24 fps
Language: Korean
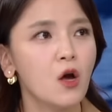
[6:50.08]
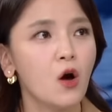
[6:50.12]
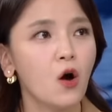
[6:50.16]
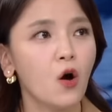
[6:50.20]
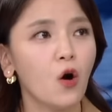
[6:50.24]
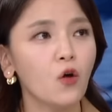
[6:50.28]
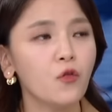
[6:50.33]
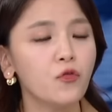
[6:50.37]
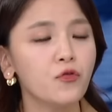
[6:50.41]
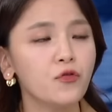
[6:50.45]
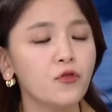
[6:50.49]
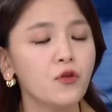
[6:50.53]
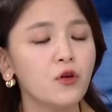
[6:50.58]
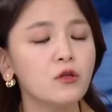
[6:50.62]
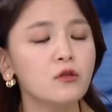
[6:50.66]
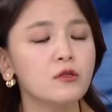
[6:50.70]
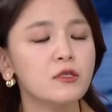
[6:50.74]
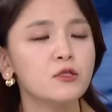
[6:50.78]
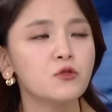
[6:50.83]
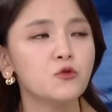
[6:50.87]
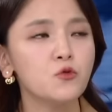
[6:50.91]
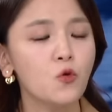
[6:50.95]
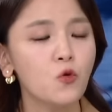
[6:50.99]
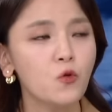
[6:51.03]
예. 어떤
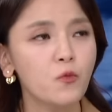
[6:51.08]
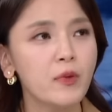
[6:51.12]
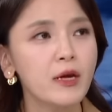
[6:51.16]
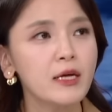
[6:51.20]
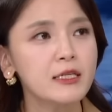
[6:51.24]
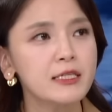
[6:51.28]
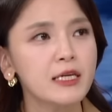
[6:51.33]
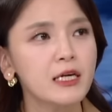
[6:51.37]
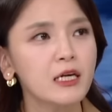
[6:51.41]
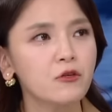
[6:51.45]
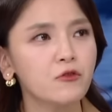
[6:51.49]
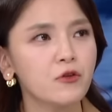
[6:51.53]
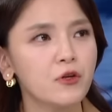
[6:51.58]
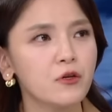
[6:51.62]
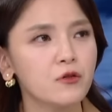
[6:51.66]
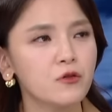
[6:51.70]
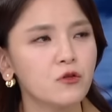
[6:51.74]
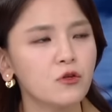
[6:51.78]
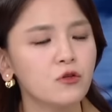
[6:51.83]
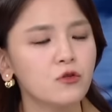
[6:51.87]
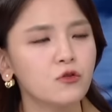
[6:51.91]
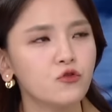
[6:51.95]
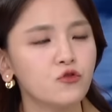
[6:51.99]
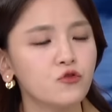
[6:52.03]
이 촉매제가
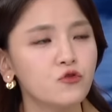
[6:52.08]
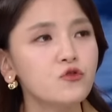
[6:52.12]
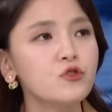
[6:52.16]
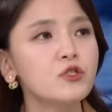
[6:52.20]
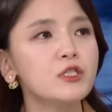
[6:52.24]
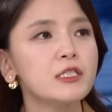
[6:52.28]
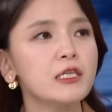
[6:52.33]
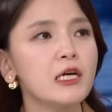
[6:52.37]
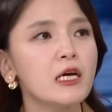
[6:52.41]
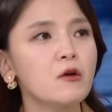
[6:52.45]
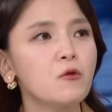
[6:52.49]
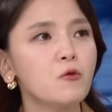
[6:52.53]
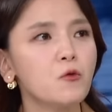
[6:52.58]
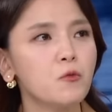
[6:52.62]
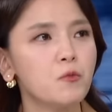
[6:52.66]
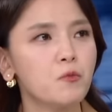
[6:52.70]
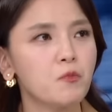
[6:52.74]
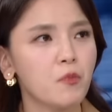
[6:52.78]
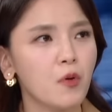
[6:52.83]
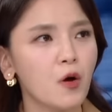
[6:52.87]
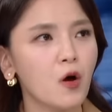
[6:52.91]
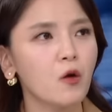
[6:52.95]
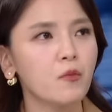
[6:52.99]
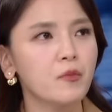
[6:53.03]
되었던
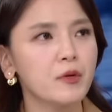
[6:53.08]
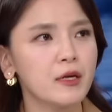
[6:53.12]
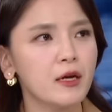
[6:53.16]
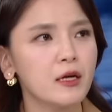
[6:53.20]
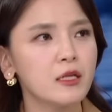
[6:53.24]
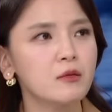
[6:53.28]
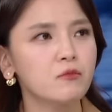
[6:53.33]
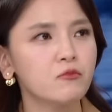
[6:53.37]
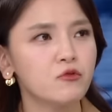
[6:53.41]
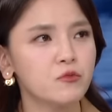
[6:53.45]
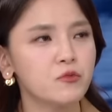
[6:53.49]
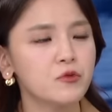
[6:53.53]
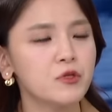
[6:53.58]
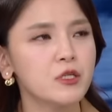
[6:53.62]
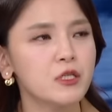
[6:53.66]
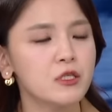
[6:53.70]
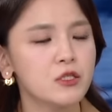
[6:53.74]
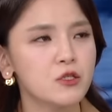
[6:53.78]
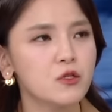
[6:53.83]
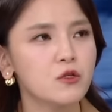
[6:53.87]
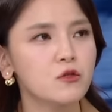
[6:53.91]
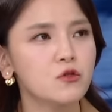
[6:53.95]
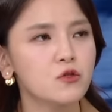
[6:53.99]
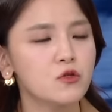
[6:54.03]
윤창호법이라는 부분이
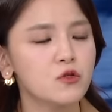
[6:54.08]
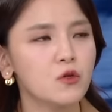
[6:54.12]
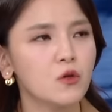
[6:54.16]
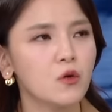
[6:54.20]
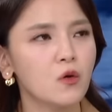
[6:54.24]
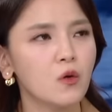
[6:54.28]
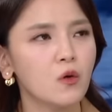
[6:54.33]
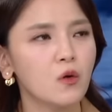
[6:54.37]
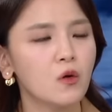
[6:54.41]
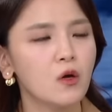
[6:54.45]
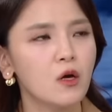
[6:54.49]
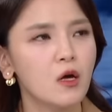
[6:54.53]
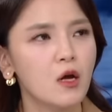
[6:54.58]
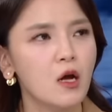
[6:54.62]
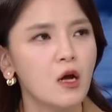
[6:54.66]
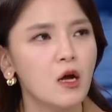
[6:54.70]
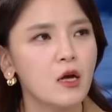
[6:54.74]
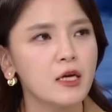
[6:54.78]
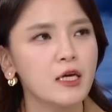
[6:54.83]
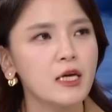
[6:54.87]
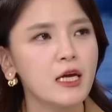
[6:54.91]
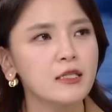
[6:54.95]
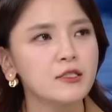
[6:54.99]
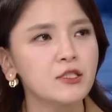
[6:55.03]
있었죠.
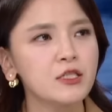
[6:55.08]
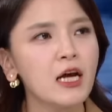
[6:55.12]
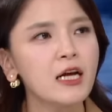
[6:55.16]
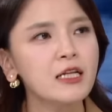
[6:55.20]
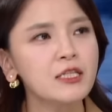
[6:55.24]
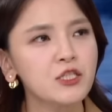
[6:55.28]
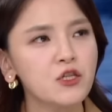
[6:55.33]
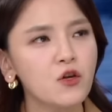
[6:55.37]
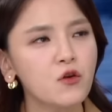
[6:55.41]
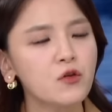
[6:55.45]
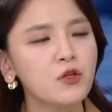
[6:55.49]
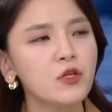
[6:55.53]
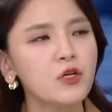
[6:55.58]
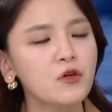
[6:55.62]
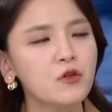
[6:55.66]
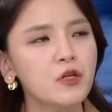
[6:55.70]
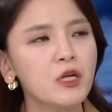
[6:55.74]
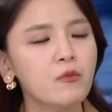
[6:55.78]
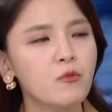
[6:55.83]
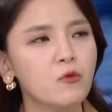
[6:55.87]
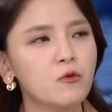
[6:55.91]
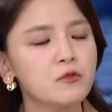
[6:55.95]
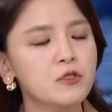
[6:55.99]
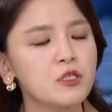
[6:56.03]
이 한
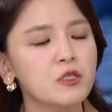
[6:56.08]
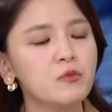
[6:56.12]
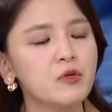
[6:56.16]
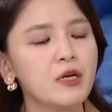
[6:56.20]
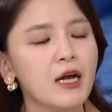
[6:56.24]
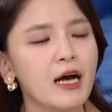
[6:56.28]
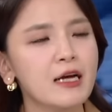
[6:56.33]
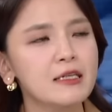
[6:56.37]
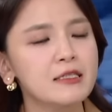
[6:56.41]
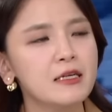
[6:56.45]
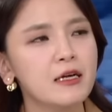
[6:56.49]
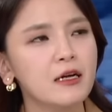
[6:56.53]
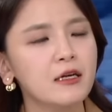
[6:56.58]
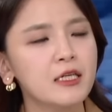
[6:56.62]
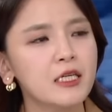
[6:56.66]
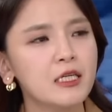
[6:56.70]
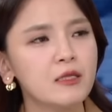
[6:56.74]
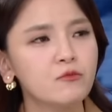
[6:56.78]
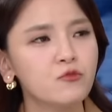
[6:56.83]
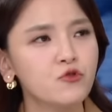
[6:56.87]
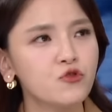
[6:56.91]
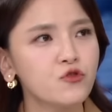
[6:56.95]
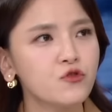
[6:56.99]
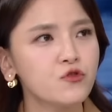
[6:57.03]
청년의 목숨을 앗아간 이
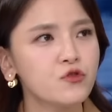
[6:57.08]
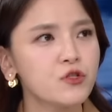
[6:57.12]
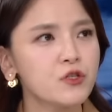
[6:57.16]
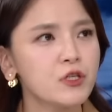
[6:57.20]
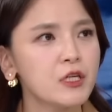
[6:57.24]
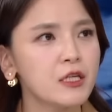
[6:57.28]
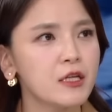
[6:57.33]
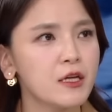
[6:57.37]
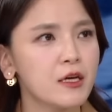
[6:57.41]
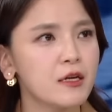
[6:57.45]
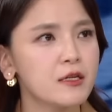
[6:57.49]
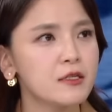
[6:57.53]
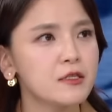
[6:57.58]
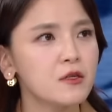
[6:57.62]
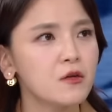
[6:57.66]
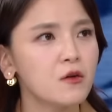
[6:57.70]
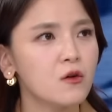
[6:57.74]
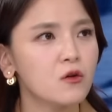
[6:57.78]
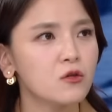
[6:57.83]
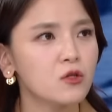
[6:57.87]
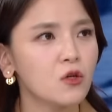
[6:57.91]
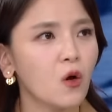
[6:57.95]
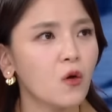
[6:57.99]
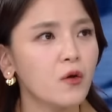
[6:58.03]
음주운전에
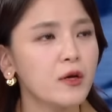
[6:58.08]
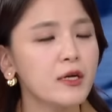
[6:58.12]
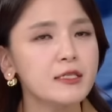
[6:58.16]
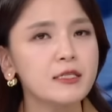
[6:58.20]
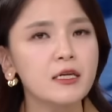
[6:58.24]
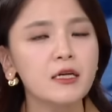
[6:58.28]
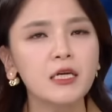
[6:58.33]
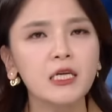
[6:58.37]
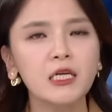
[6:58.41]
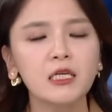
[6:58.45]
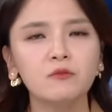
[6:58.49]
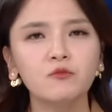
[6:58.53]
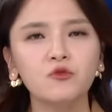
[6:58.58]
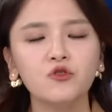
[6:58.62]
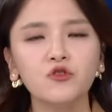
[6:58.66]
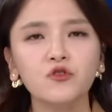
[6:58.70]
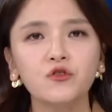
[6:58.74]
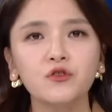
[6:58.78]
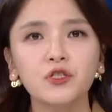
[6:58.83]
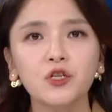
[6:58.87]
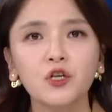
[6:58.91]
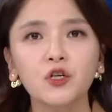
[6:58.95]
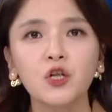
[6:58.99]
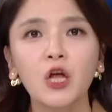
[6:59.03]
대해서 더 이상 이
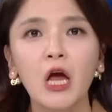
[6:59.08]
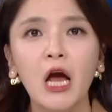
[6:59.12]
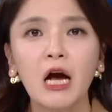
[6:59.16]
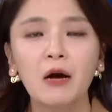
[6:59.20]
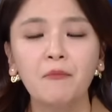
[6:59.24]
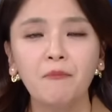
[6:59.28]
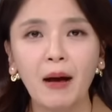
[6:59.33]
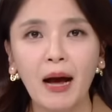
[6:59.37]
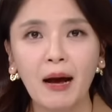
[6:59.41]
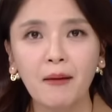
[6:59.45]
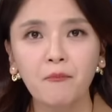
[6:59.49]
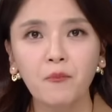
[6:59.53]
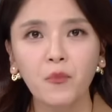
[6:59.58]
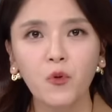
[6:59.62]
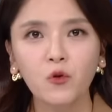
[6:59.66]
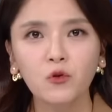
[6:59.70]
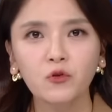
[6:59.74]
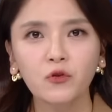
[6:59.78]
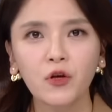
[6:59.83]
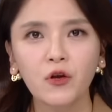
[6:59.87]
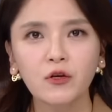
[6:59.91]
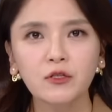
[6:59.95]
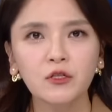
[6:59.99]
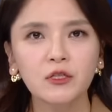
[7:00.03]
음주운전
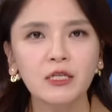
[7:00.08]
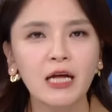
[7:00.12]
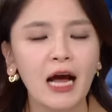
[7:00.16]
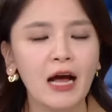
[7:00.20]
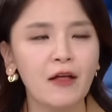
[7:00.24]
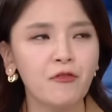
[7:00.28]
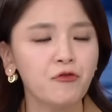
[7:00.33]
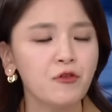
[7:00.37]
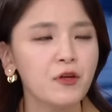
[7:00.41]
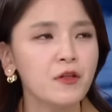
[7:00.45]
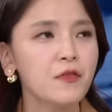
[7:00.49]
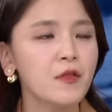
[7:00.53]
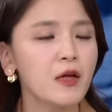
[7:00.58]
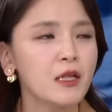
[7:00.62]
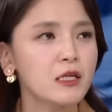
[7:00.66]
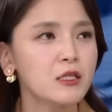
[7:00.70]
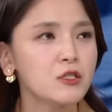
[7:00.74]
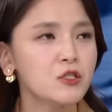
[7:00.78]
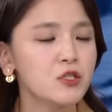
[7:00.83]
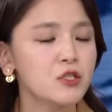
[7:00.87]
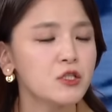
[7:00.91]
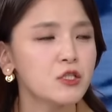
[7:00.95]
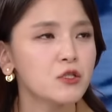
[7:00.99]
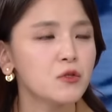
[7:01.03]
반복되어서는 안 된다는
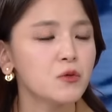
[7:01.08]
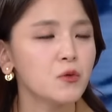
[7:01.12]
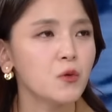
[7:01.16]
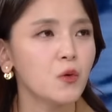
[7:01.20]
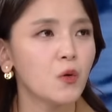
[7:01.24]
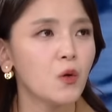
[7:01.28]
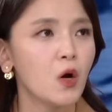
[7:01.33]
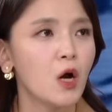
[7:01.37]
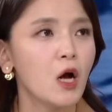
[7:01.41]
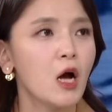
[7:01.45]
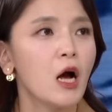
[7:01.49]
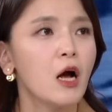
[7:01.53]
취지로